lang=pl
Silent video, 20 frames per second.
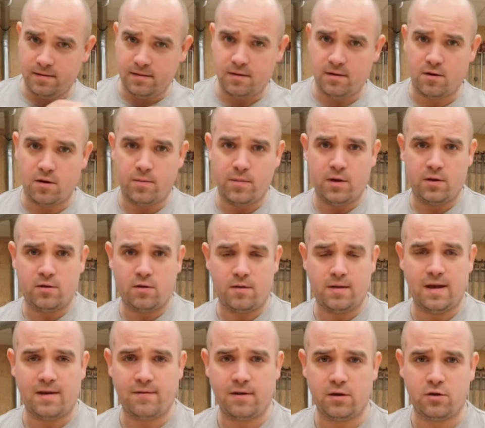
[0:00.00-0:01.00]
robię to
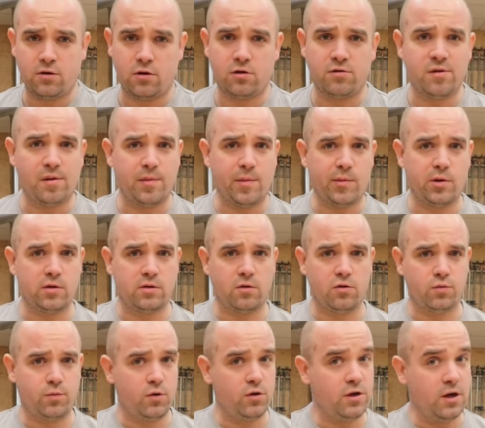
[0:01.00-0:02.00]
na wieczór, żeby po prostu
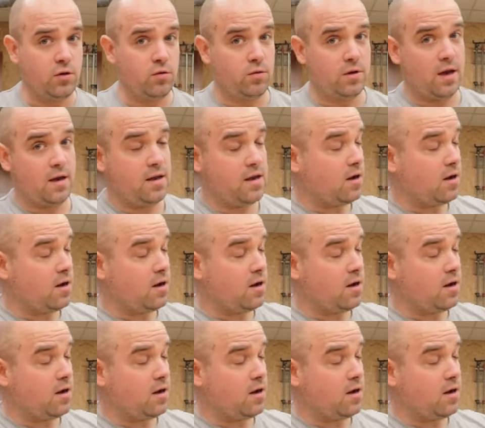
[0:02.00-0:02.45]
już później tutaj